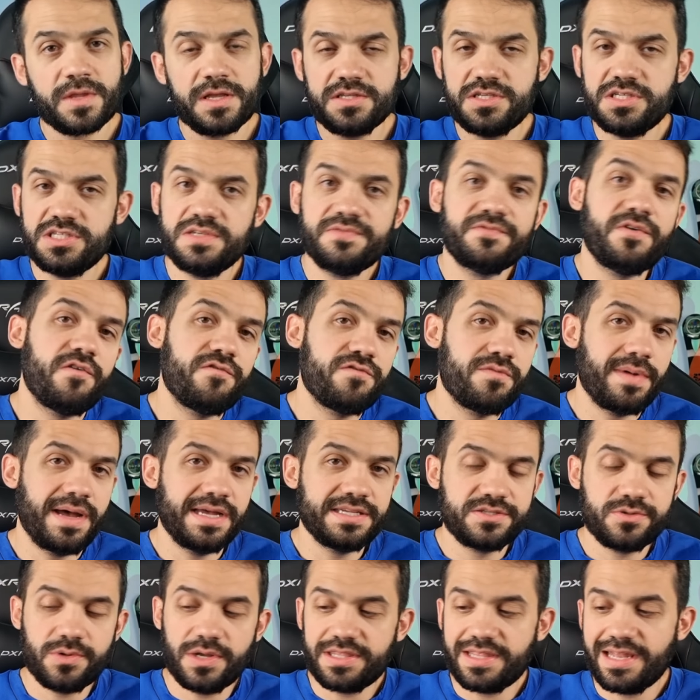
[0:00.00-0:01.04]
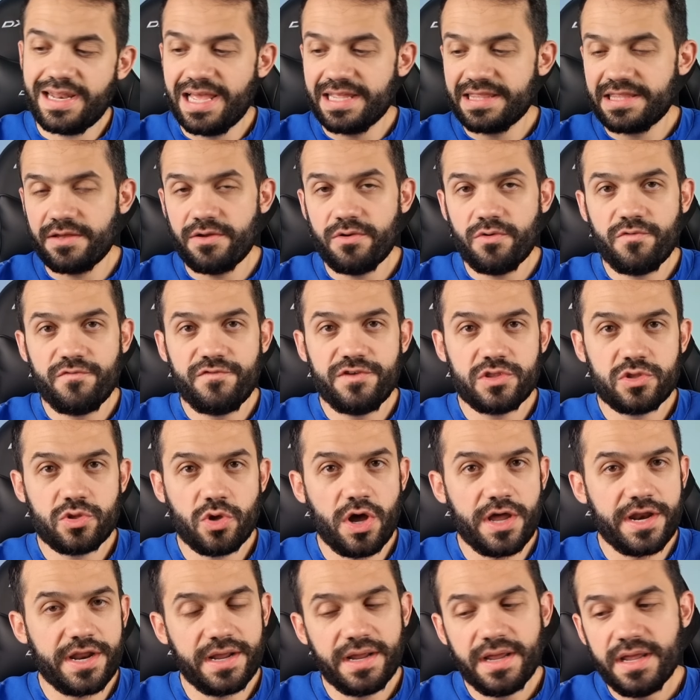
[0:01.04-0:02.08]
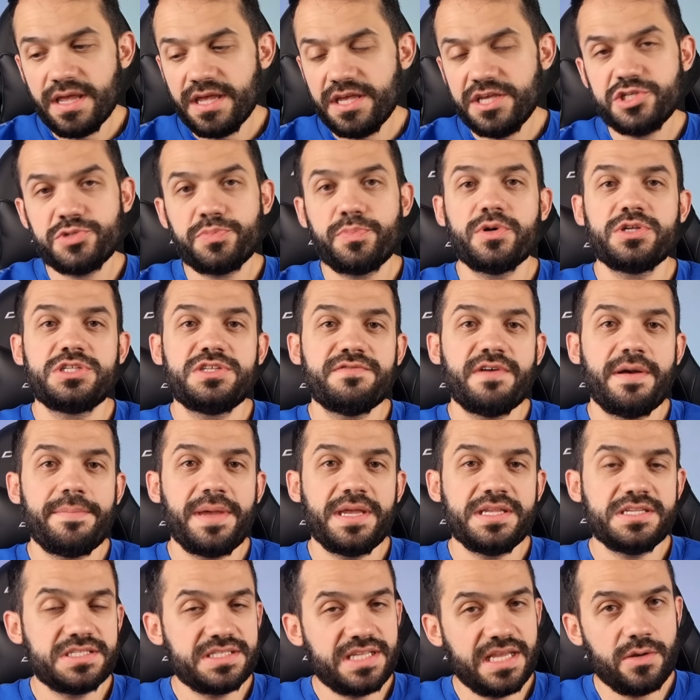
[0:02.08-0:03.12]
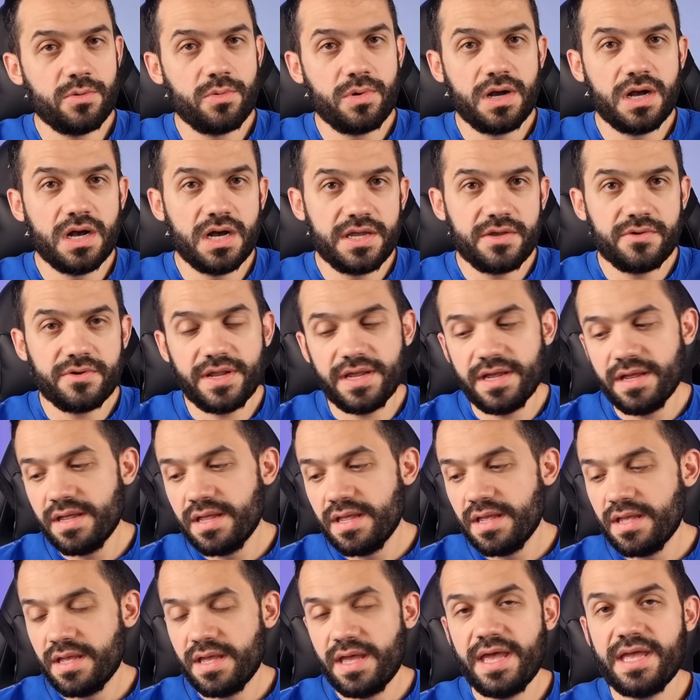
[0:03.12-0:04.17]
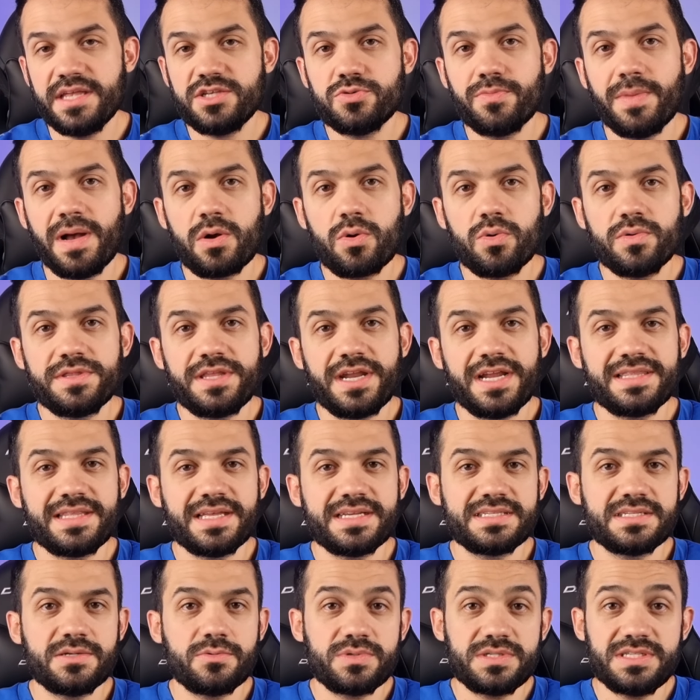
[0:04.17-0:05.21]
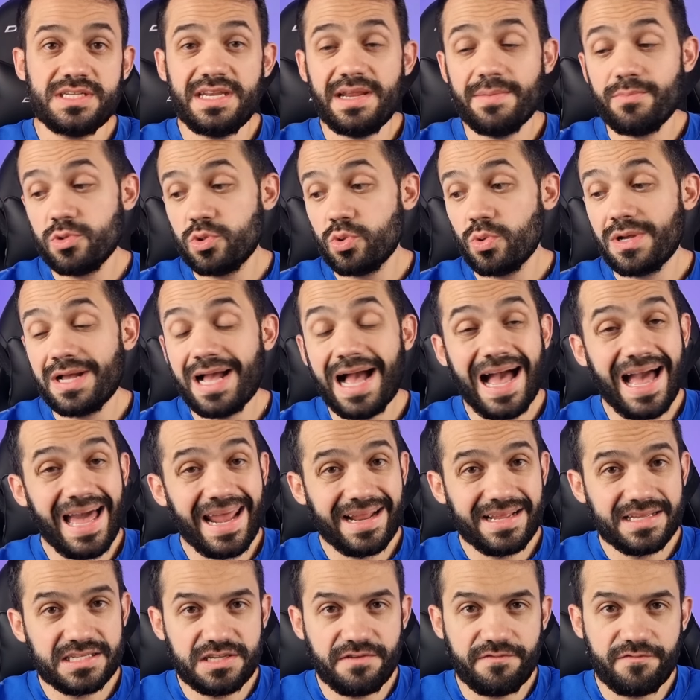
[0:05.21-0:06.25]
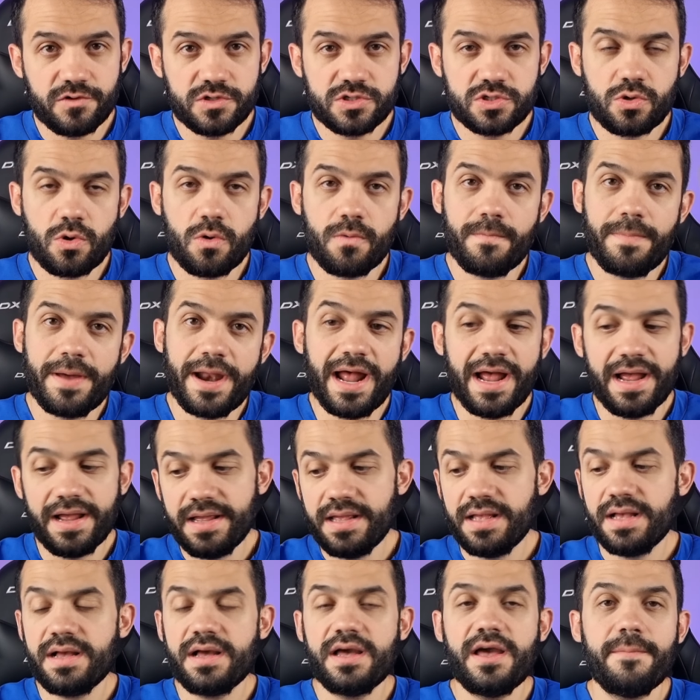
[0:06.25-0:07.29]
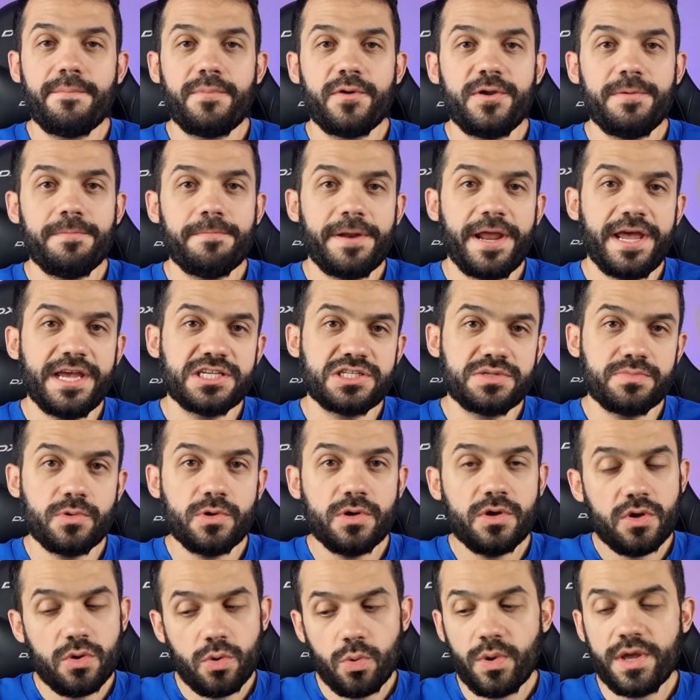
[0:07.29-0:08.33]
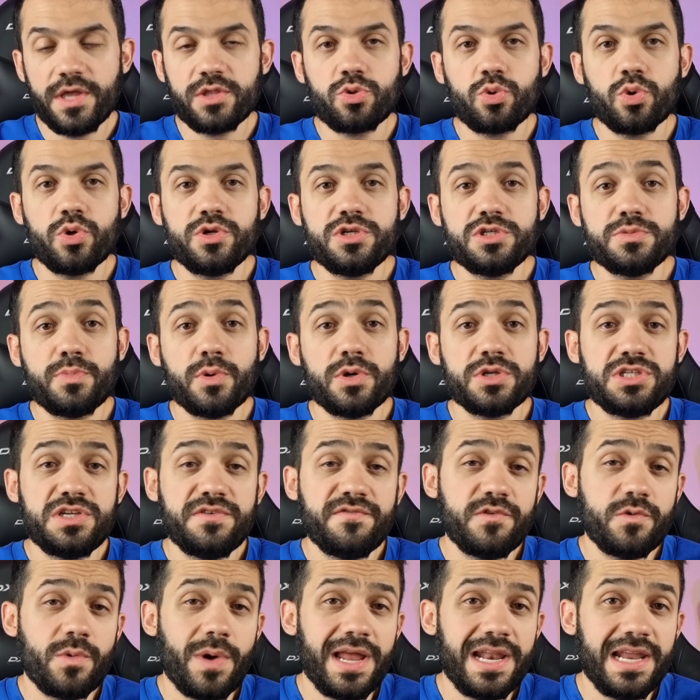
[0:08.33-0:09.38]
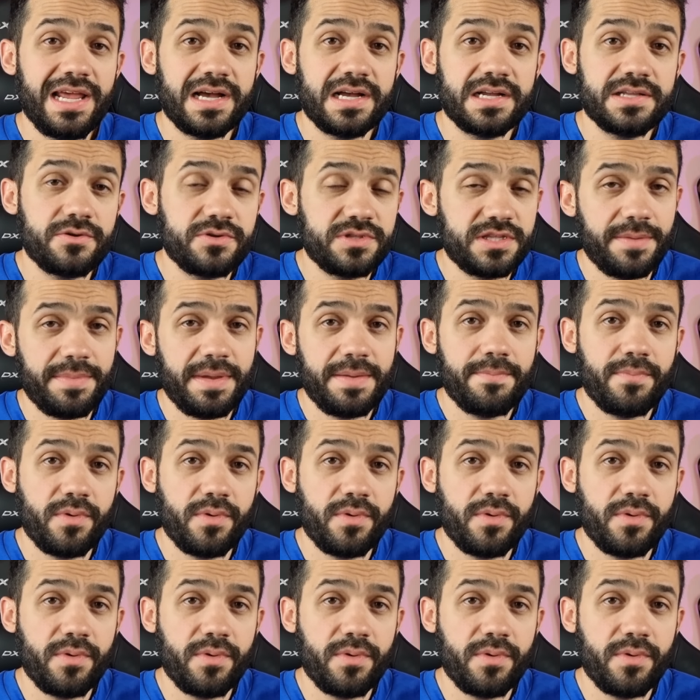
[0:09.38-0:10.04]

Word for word: desenvolve mais seu atleta, o Vitória esportivamente tem um ganho, né, é, de uma contratação que seria muito cara se fosse comprar, ganha por empréstimo um retorno esportivo e o Alejandro também